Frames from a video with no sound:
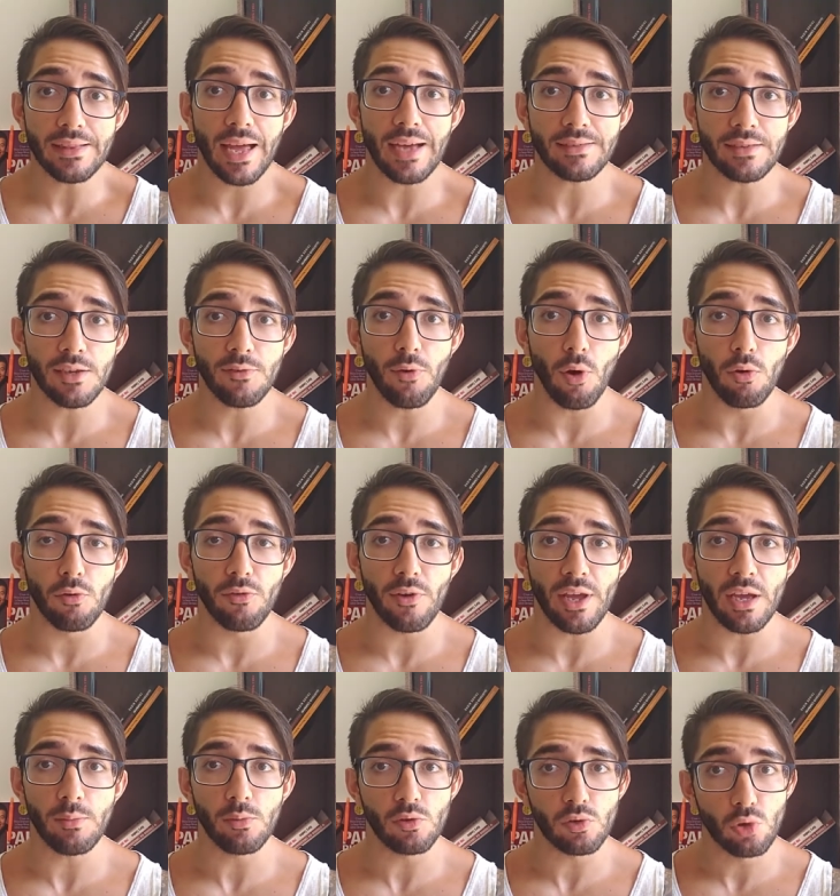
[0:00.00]

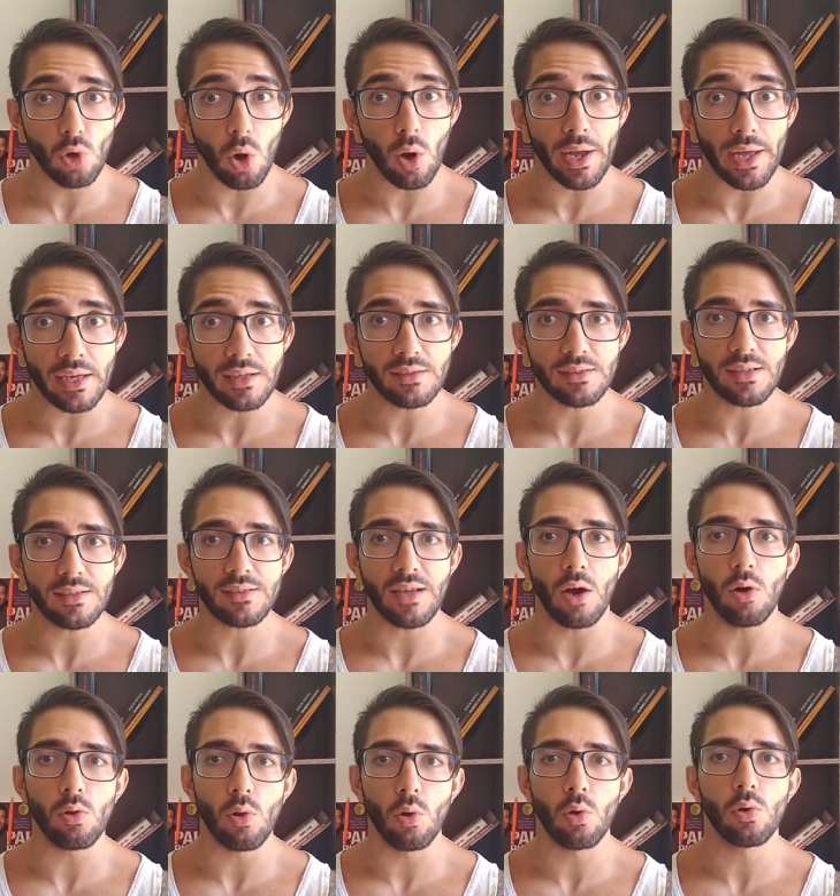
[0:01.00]
desenvolvemos doenças
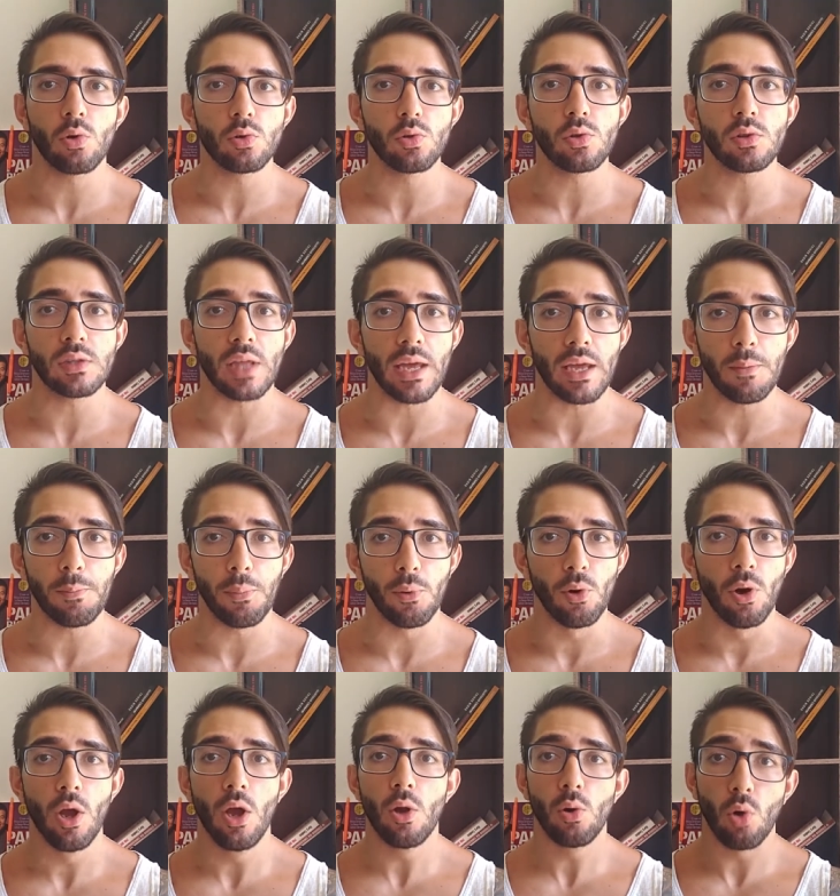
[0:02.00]
ao longo do tempo,